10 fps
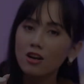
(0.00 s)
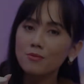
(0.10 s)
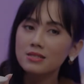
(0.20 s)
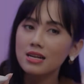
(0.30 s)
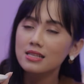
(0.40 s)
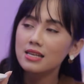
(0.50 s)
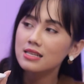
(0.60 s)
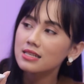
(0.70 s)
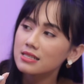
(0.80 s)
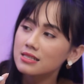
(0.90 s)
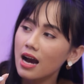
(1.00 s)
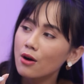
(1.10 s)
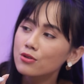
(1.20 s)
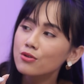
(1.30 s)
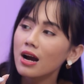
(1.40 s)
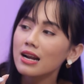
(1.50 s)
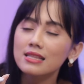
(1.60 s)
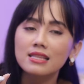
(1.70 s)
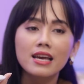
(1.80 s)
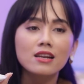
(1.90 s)
kalau misalnya dari jauh tuh gak
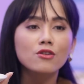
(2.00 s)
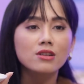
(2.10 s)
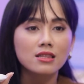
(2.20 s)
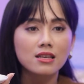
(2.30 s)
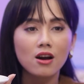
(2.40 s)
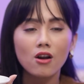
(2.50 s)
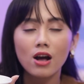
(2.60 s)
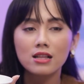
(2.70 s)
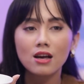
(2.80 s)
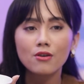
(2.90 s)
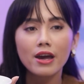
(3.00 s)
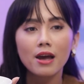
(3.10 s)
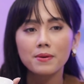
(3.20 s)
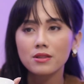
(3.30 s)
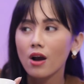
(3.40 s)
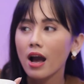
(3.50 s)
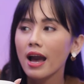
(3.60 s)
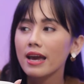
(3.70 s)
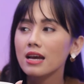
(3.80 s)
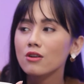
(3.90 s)
kelihatan kayak donat. Kalau kata aku kayak apa tau gak?
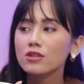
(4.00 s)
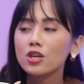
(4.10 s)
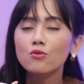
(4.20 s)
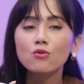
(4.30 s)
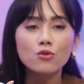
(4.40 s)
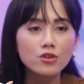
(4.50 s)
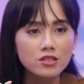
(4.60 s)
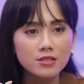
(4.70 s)
Kayak roti kukus.